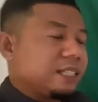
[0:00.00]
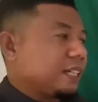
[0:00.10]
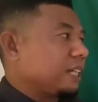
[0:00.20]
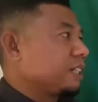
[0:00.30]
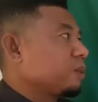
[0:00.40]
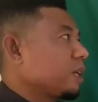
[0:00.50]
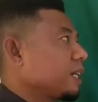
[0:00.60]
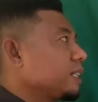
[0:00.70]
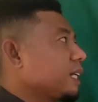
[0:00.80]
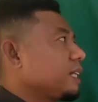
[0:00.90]
Tinggal
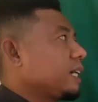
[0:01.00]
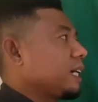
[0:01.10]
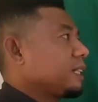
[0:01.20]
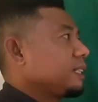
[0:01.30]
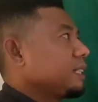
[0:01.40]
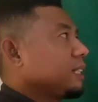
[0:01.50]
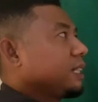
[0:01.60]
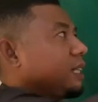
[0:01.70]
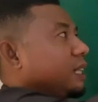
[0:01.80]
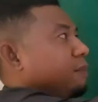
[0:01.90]
dikurangi saja.
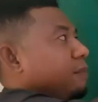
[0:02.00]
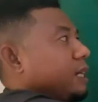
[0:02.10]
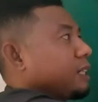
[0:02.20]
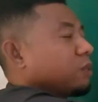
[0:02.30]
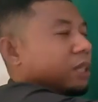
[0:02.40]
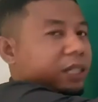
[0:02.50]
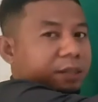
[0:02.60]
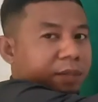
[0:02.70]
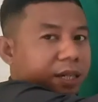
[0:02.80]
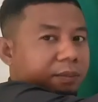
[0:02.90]
5 dikurang
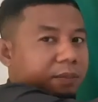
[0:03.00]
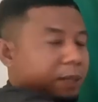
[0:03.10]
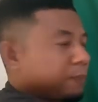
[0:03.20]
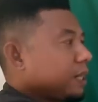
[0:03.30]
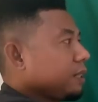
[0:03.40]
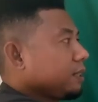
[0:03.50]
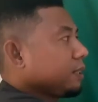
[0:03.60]
5 berapa?